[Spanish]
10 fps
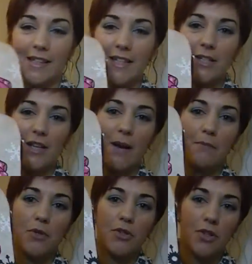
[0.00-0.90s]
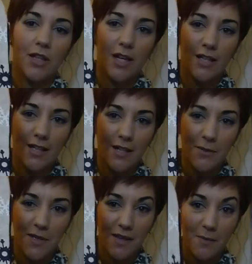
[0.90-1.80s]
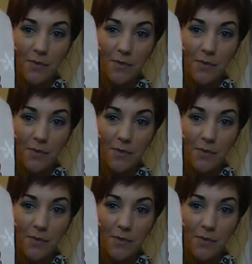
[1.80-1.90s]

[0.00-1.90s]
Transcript: que es Amor Total de Winnie the